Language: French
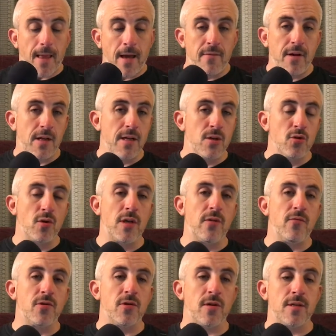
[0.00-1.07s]
avec les jeux qui
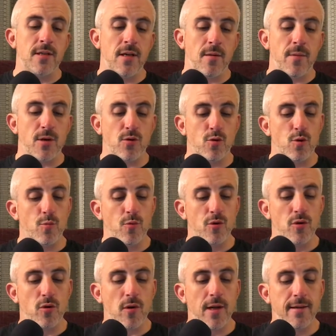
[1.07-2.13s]
vont sortir, bah, je suppose que